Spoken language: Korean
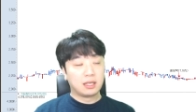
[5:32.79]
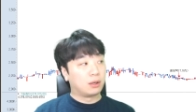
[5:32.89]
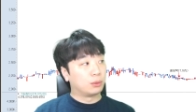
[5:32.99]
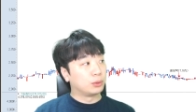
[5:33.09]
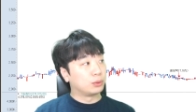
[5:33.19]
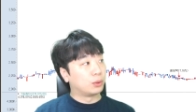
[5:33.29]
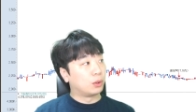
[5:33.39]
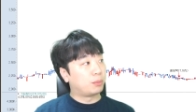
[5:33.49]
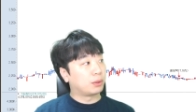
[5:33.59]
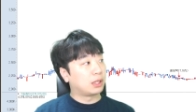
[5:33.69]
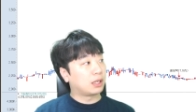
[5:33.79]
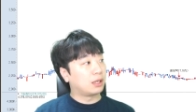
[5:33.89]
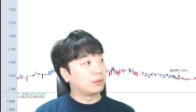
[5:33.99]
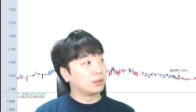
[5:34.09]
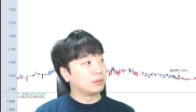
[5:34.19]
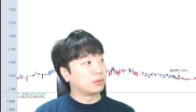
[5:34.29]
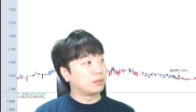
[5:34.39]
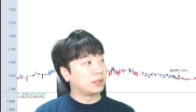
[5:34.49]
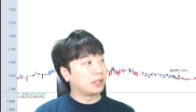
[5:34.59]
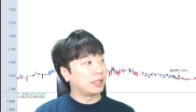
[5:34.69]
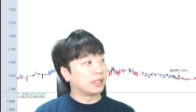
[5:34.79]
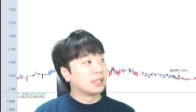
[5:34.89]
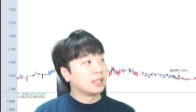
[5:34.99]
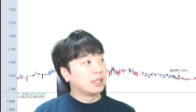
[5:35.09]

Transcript: 어, 오늘도 폭락하고 있는 모습인데